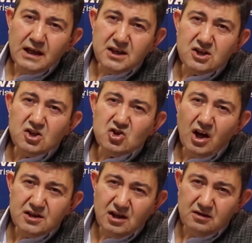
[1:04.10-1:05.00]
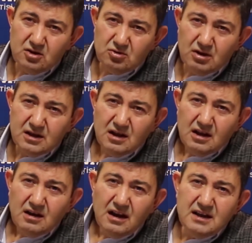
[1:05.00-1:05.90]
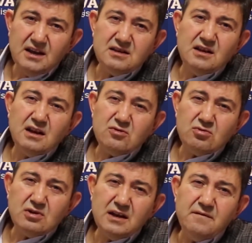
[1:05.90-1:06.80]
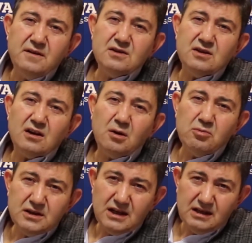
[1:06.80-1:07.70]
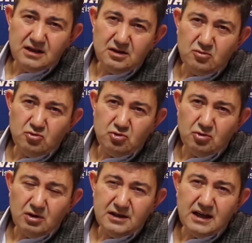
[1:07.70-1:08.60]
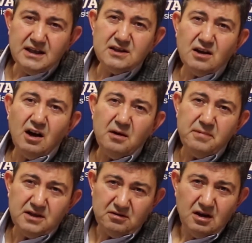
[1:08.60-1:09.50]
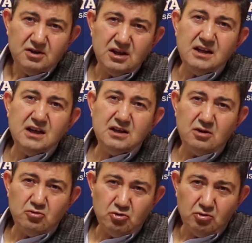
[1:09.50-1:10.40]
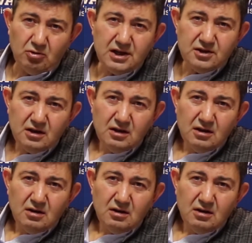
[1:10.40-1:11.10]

herkesini cahil zannediyorlar. Herkesin nasıl olsa ne verirse kabul ederler diye düşünüyorlar. Herkesi A Haber seyreder diye düşünüyorlar.